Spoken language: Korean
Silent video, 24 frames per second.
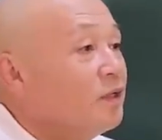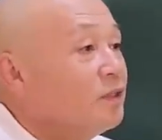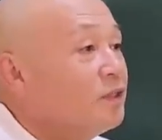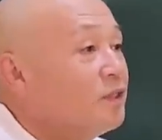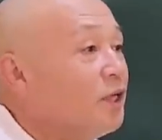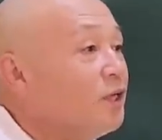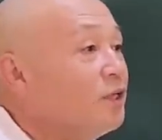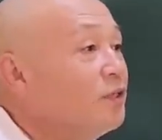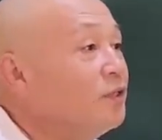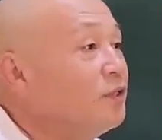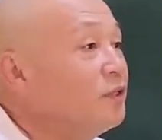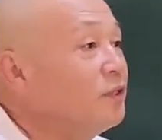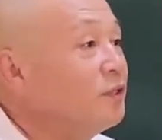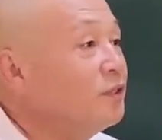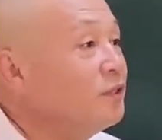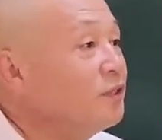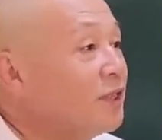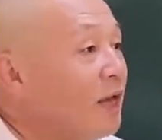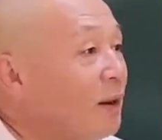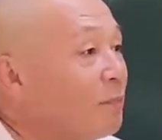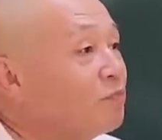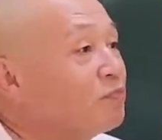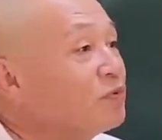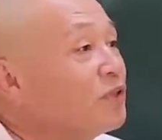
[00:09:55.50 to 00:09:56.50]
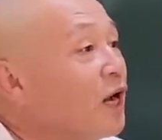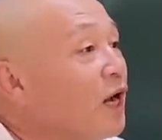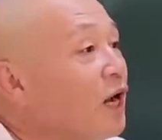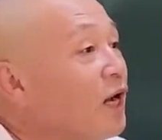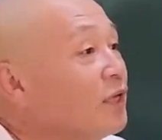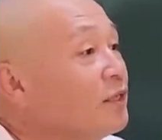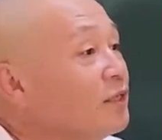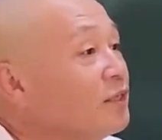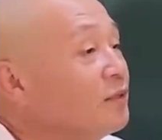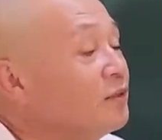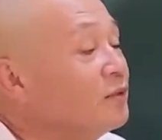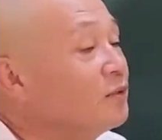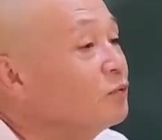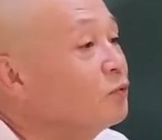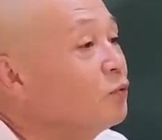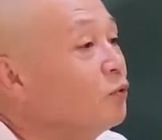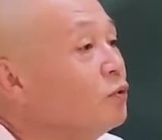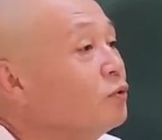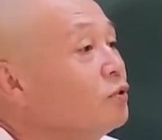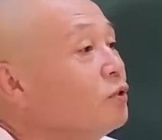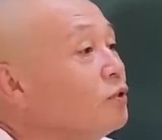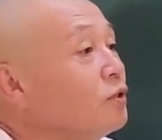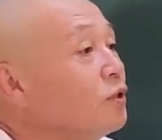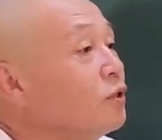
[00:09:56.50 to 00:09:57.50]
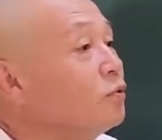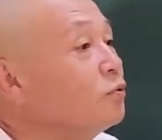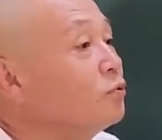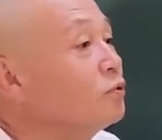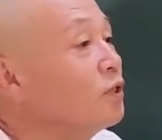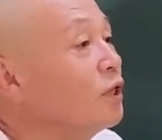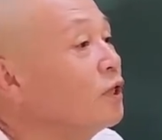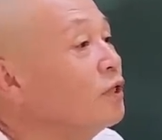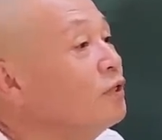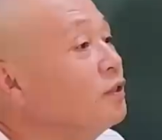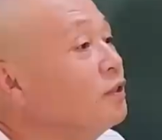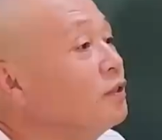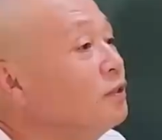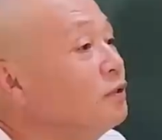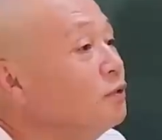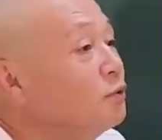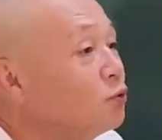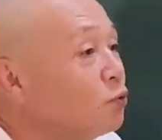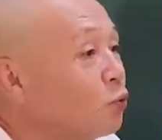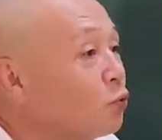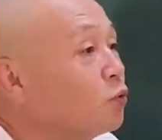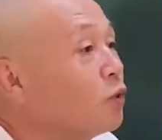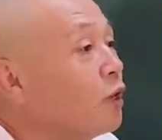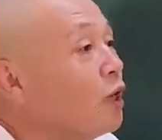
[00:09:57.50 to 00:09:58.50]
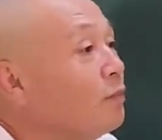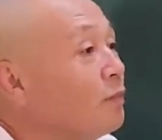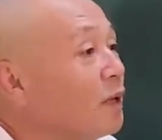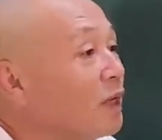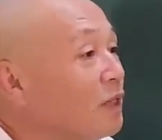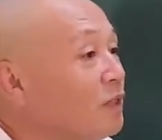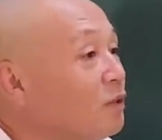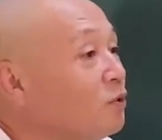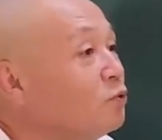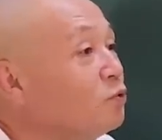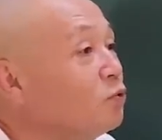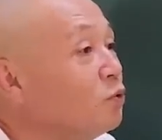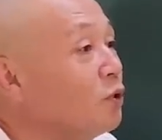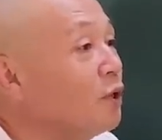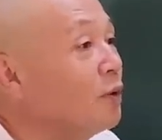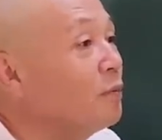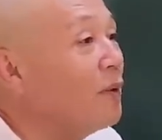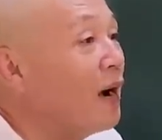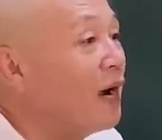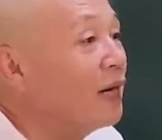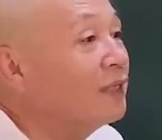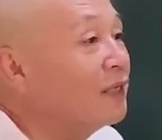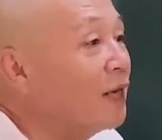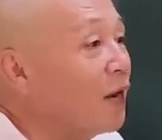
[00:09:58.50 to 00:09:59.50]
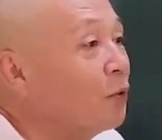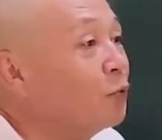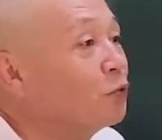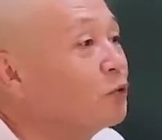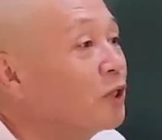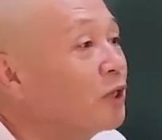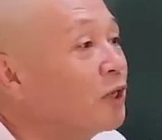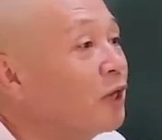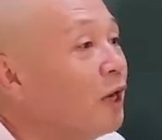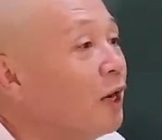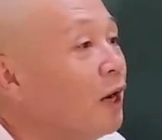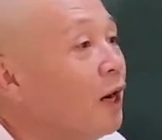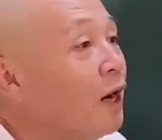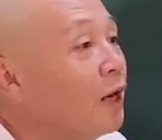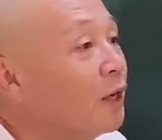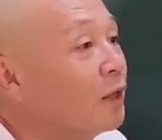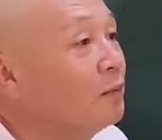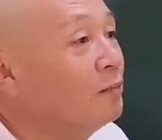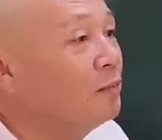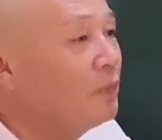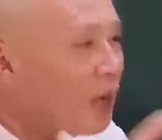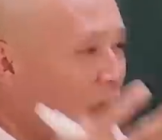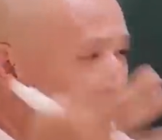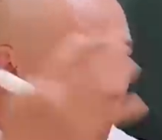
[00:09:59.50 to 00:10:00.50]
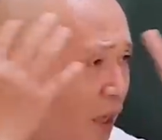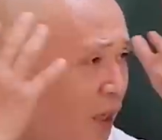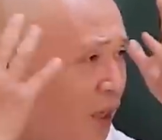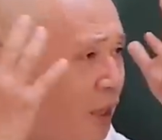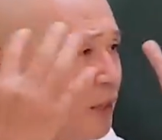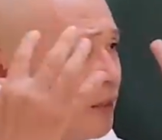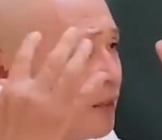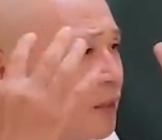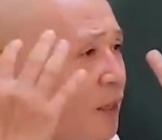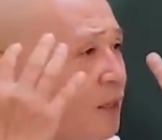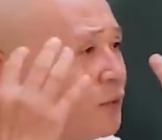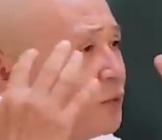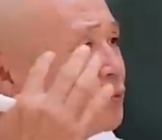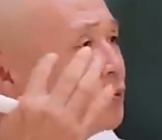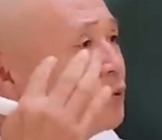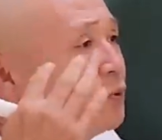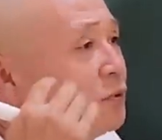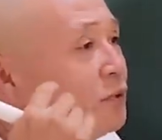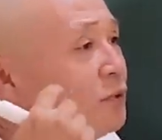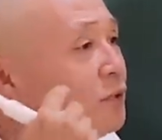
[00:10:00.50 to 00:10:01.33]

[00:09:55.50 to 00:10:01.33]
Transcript: 제거기는 나쁘다. 또 어떨 땐 또 제거기는 좋다 막 이런 소리가 막 나오잖아. 그럼 막 헷갈려가지고